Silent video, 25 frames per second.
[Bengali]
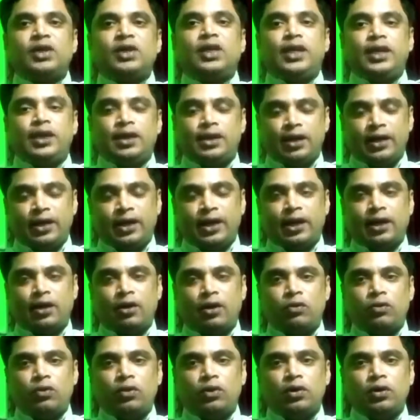এজেন্ট
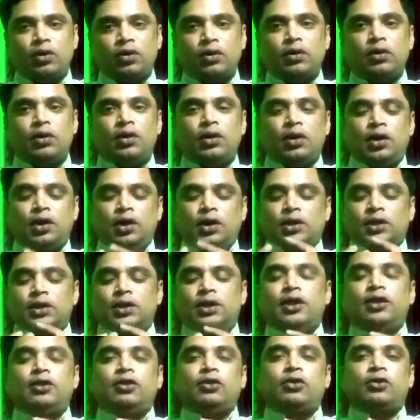অ্যাকাউন্ট
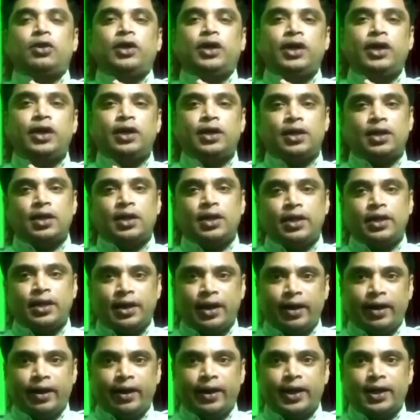দ্বিতীয়টি এজেন্টের
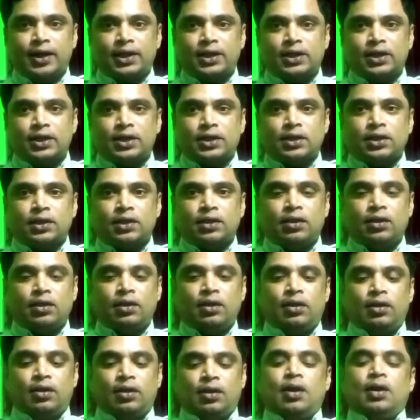ক্যাশ
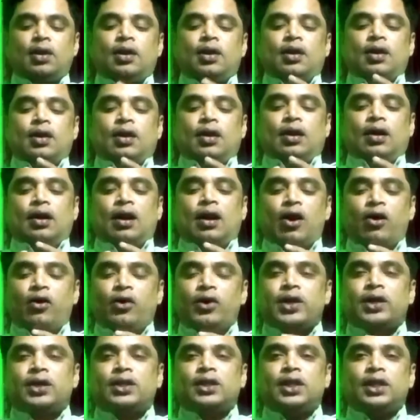
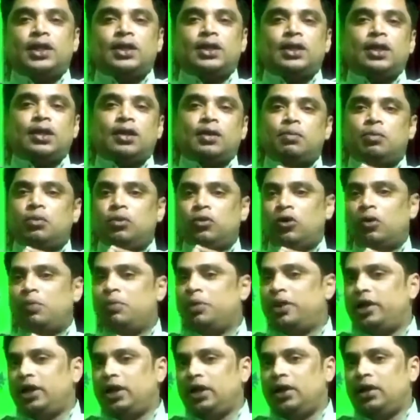গ্রাহকের দিক থেকে
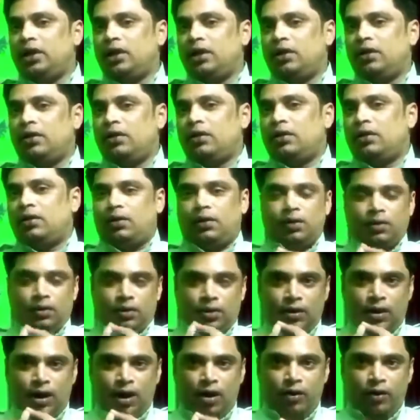প্রথমটি
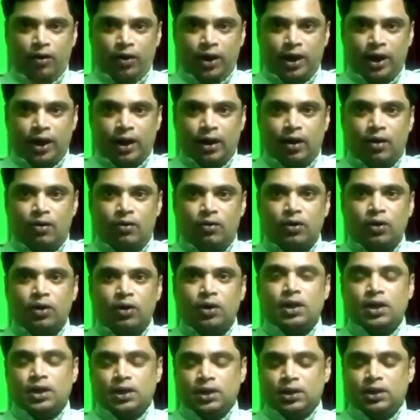গ্রাহকের অ্যাকাউন্ট
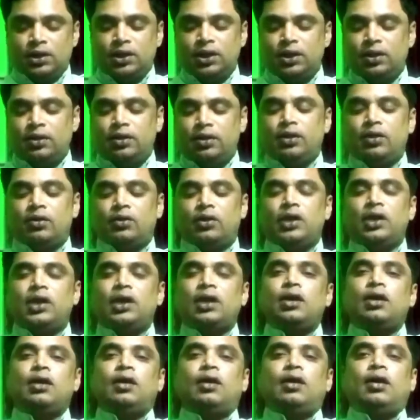তৃতীয়টি
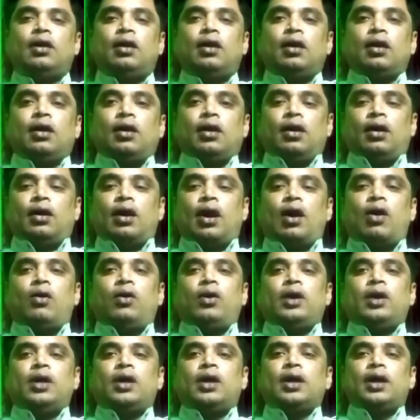
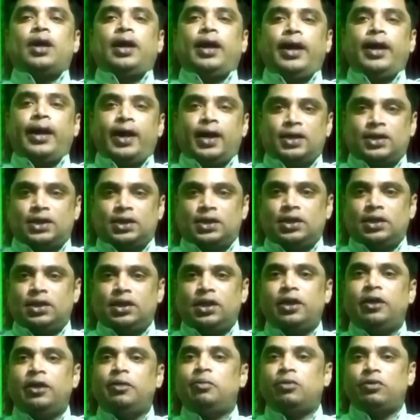গ্রাহকের ক্যাশ
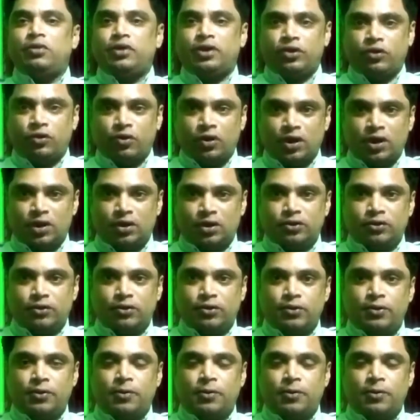ডিপোজিট করার জন্য